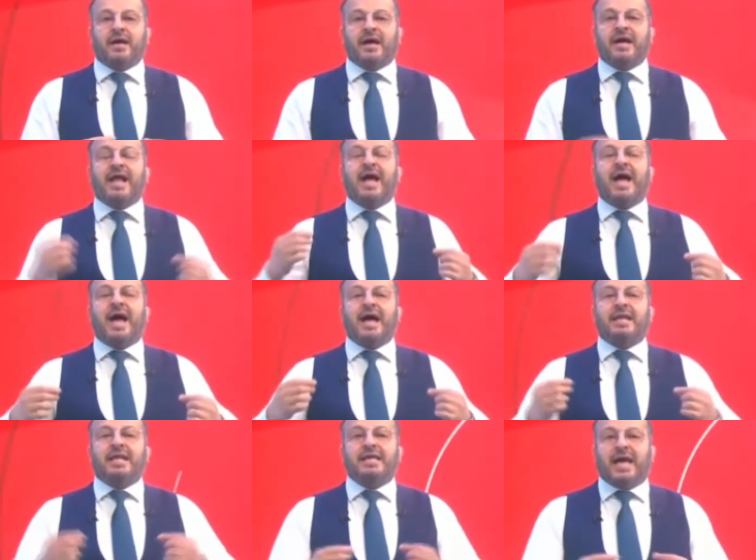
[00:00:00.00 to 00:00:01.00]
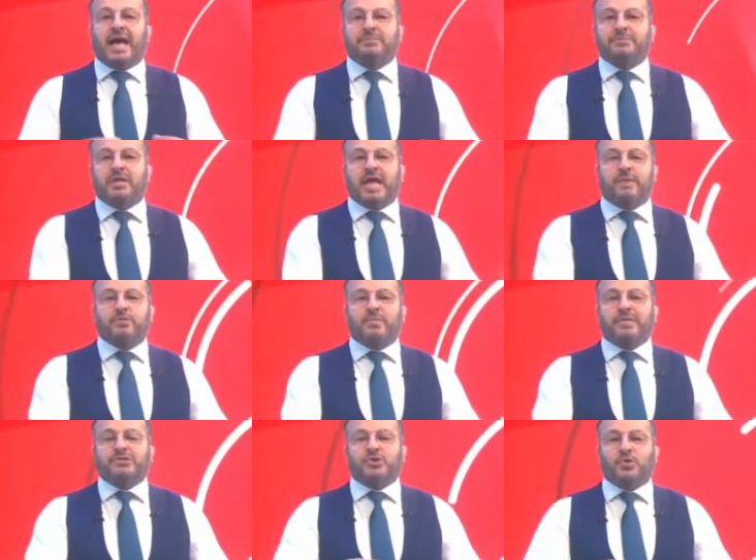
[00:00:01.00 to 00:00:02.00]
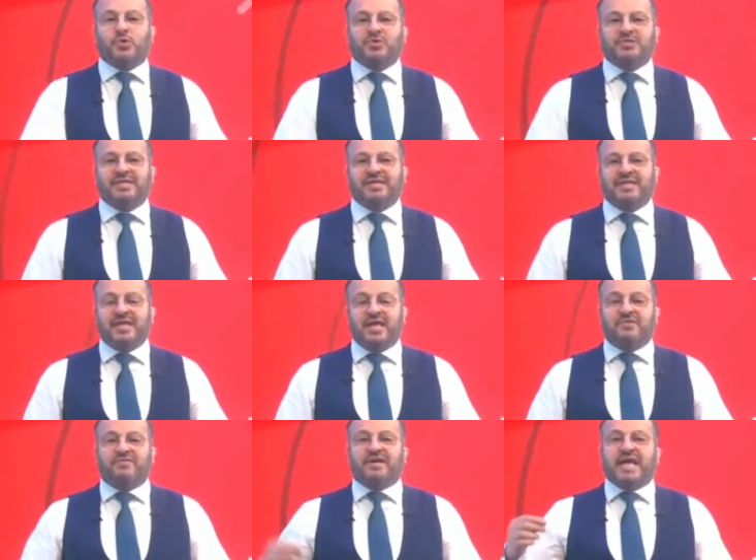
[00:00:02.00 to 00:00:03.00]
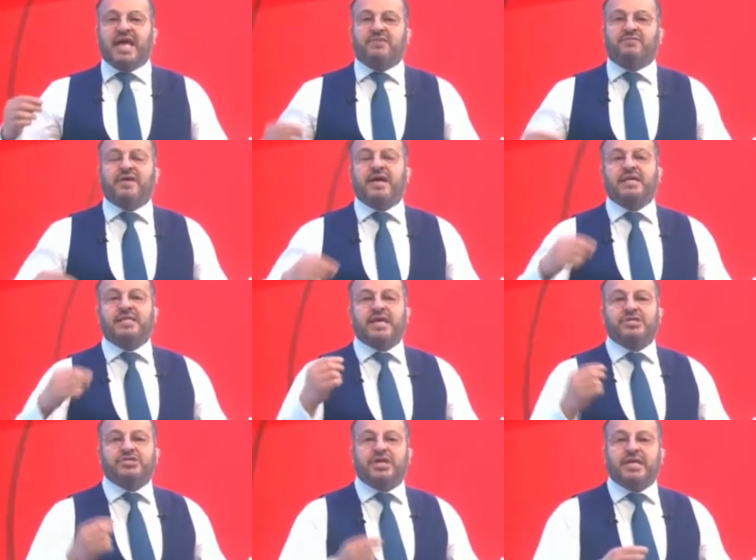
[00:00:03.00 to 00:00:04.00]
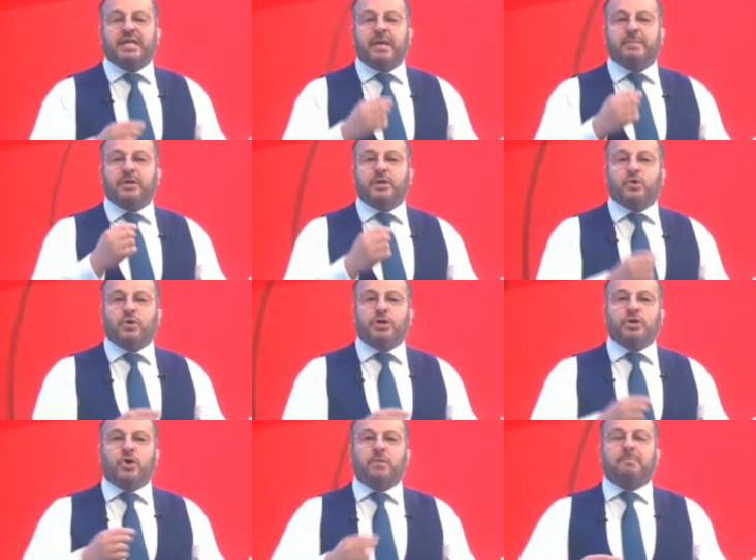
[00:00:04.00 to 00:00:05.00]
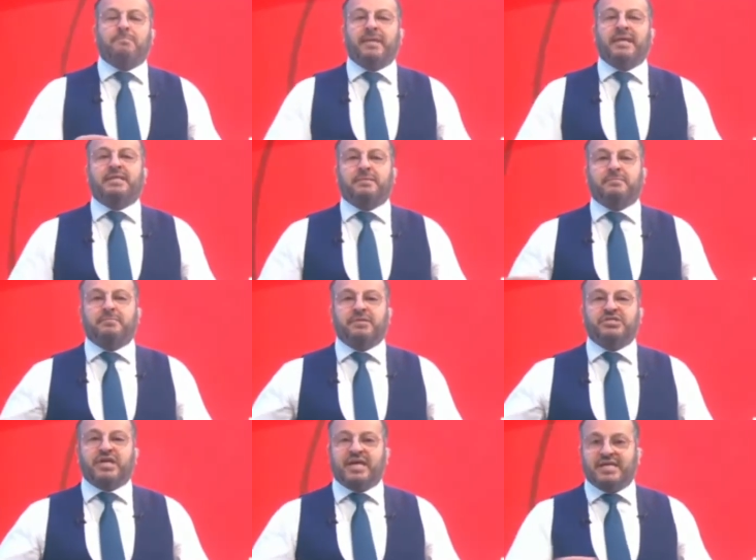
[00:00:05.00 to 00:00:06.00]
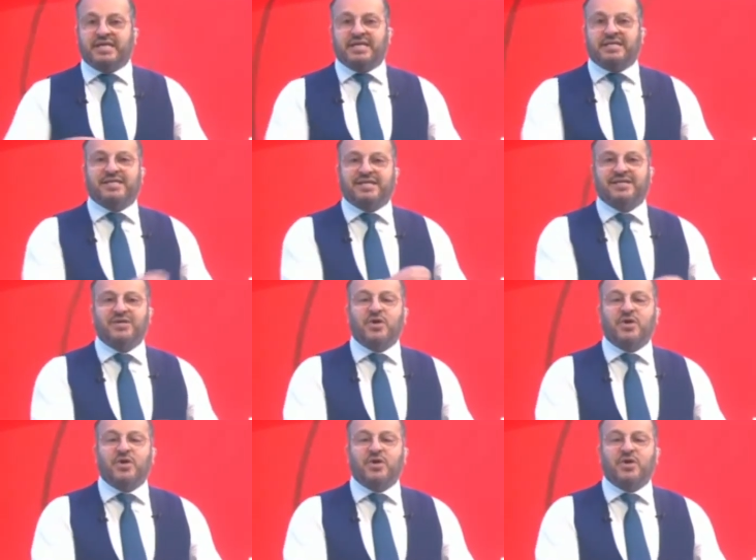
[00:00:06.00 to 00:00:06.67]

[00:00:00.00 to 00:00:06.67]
قرأ عليه عبد الله بن مسعود فكيف إذا جئنا من كل أمة بشهيد